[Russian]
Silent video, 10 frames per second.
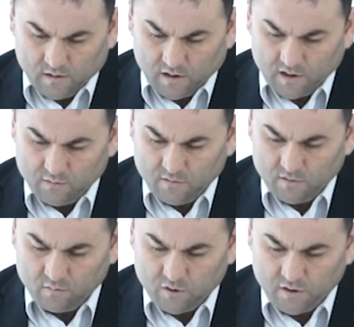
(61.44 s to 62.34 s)
Также было
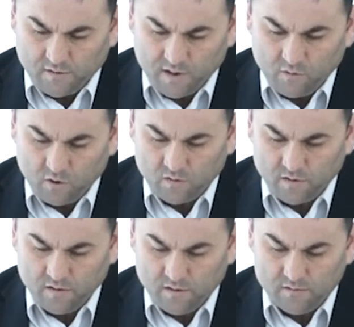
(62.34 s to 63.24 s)
возбуждено 7
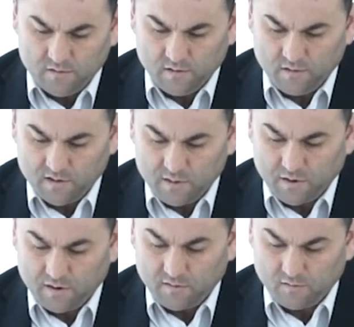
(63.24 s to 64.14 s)
уголовных дел, из них
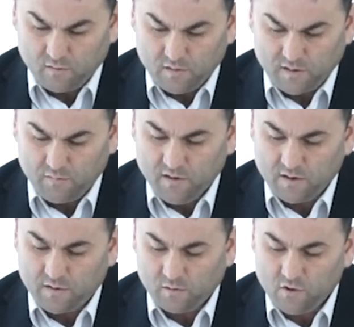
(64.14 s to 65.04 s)
направлено в суд с
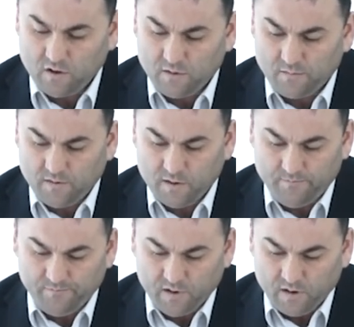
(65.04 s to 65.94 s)
обвинительным заключением 7.
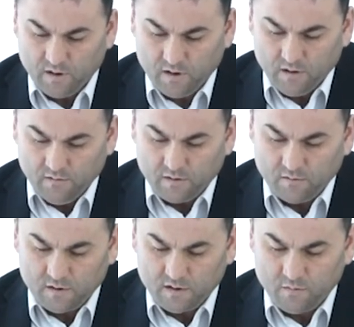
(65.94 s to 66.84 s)
В
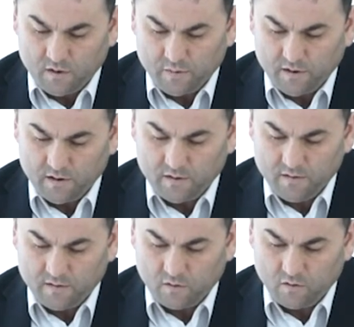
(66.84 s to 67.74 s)
результате мероприятий из
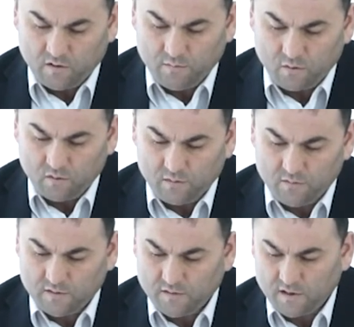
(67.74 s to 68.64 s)
незаконного оборота
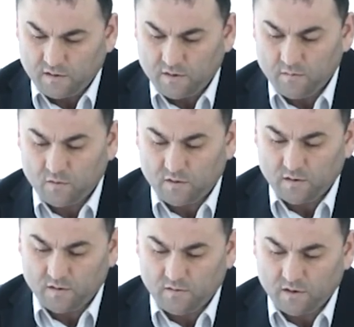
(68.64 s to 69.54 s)
было изъято
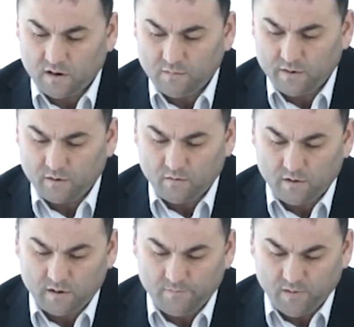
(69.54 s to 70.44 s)
832 грамма
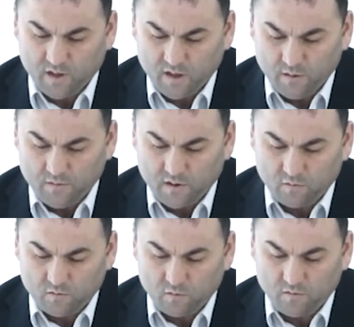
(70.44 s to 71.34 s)
марихуаны, 50
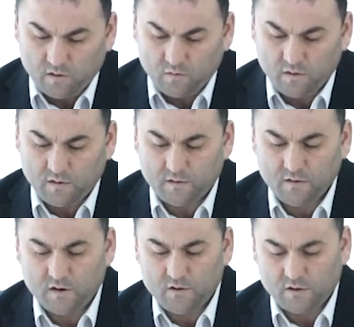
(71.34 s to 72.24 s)
кустов наркотика,
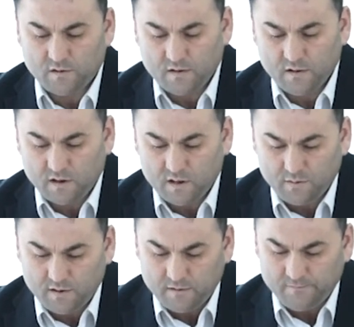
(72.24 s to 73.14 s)
содержащих растений конопля.